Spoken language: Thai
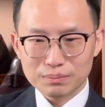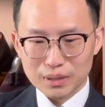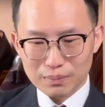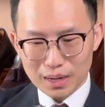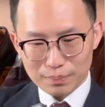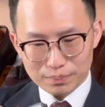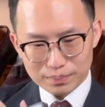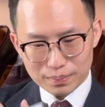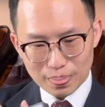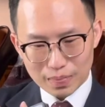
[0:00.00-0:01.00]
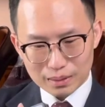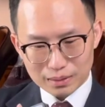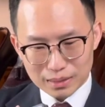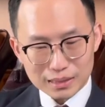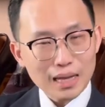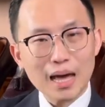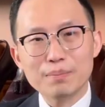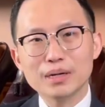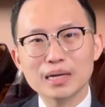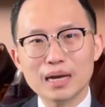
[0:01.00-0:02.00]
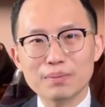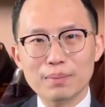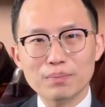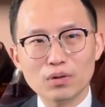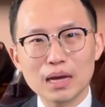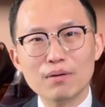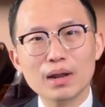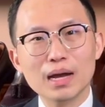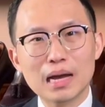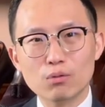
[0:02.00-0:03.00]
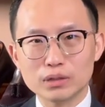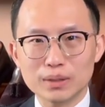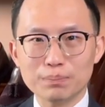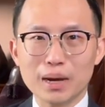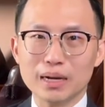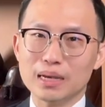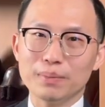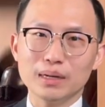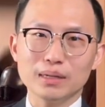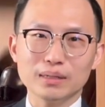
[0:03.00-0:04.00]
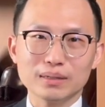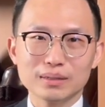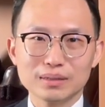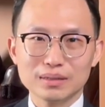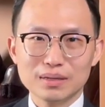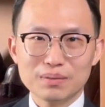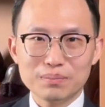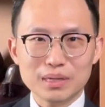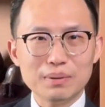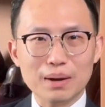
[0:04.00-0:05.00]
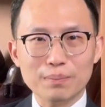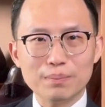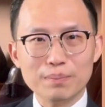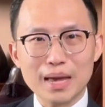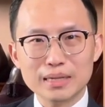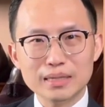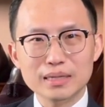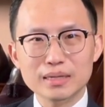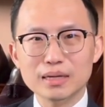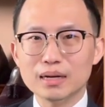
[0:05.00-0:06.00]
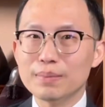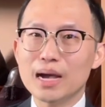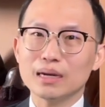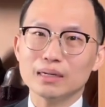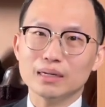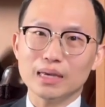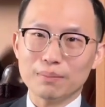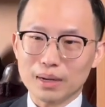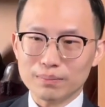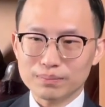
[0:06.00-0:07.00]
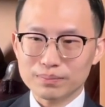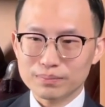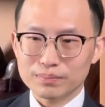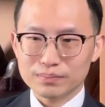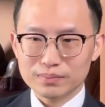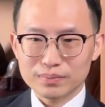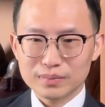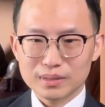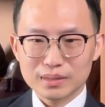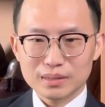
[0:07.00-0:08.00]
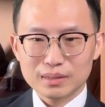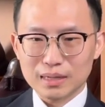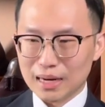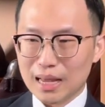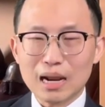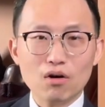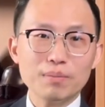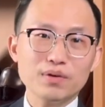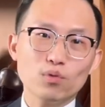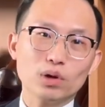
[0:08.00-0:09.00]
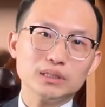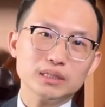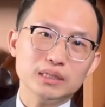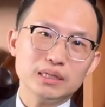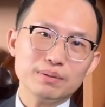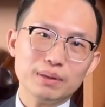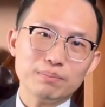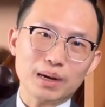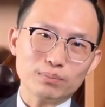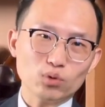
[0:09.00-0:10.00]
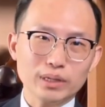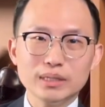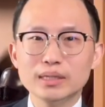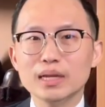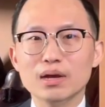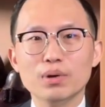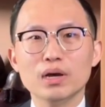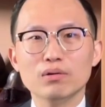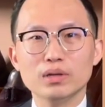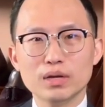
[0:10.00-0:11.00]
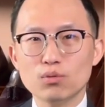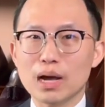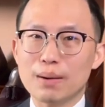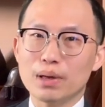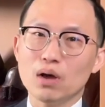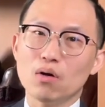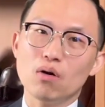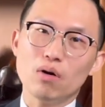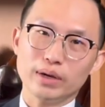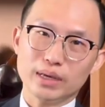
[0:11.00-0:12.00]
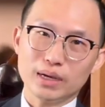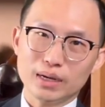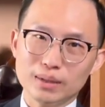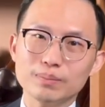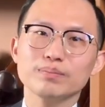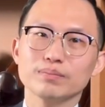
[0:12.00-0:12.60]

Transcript: เหมือนแบบในตลาดเมืองไทยแบบรองเท้าราคาหกเจ็ดพันเนี่ยมันมีแบบแบรนด์ดีๆ เยอะมากเลย อย่างแบบอย่างร้านเราก็มีฟูกาชินที่เป็นแบบตัว entry level ที่ลูกค้ามาลองเนี่ยครับ